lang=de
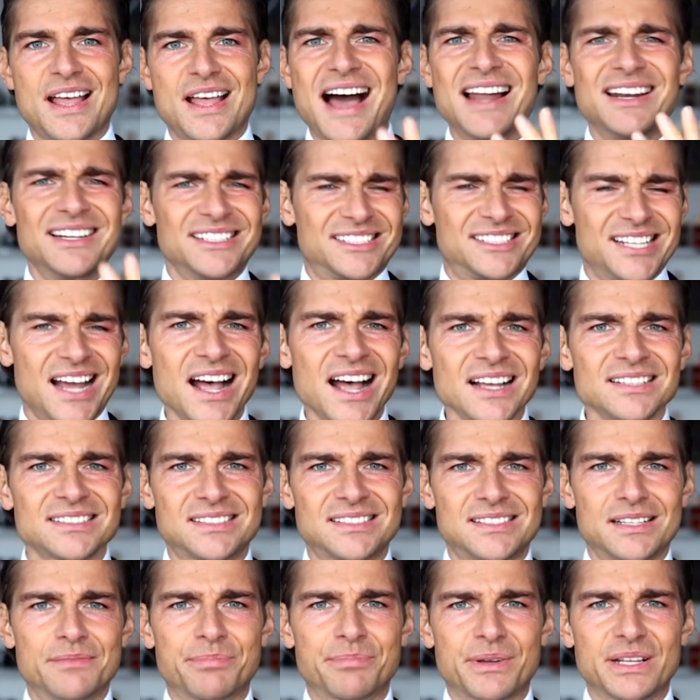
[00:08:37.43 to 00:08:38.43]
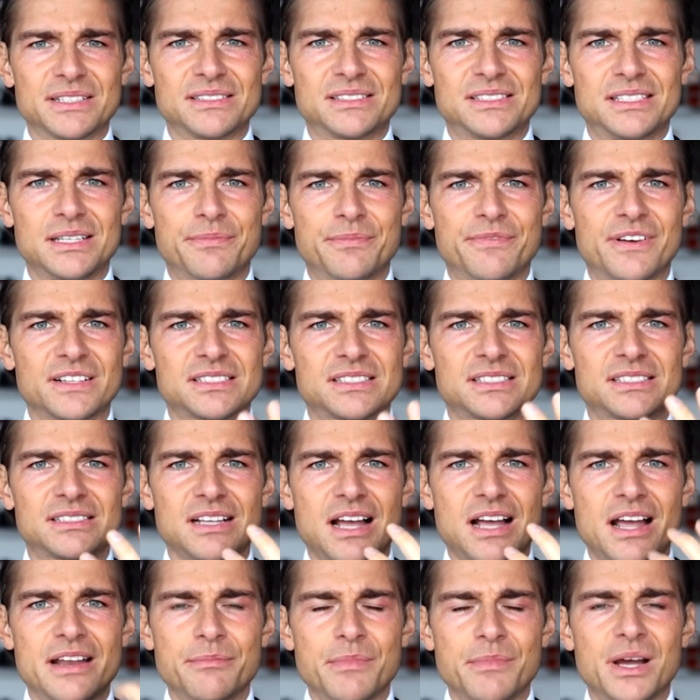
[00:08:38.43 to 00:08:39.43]
alles hast im Prinzip,
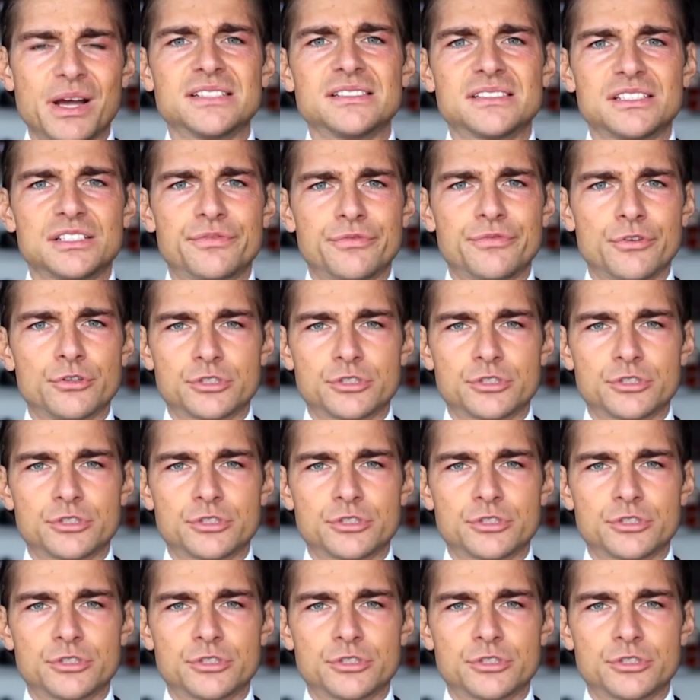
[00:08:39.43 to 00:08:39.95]
was ein Mann sich